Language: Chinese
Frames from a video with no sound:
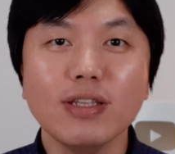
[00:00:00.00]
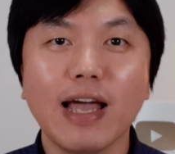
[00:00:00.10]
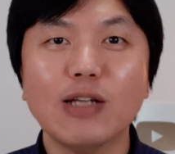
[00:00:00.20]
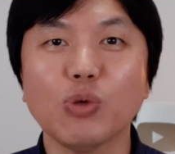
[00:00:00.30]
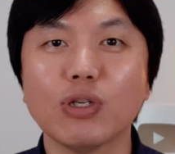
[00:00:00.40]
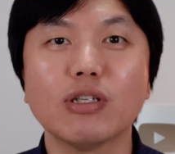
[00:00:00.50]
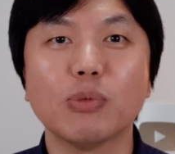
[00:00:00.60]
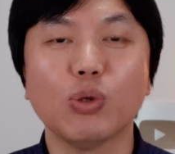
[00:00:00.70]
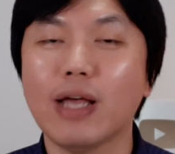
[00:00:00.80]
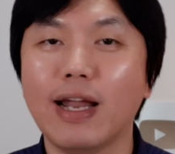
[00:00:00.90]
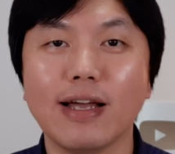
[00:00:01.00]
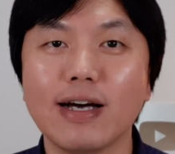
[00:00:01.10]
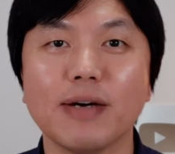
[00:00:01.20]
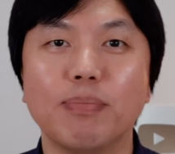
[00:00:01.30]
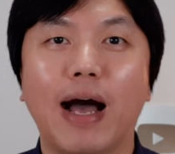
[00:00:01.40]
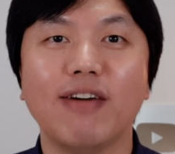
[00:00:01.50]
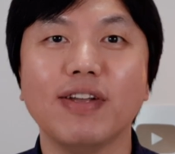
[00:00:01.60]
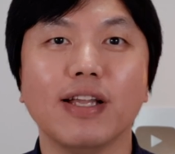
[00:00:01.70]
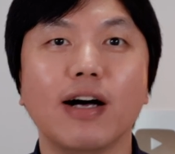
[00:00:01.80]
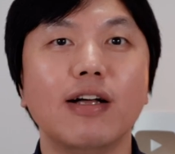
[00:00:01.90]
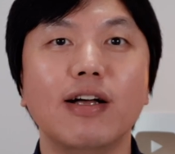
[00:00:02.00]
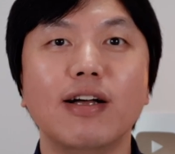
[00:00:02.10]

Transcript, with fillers: 大家觉得是不是对他来讲很麻烦呢？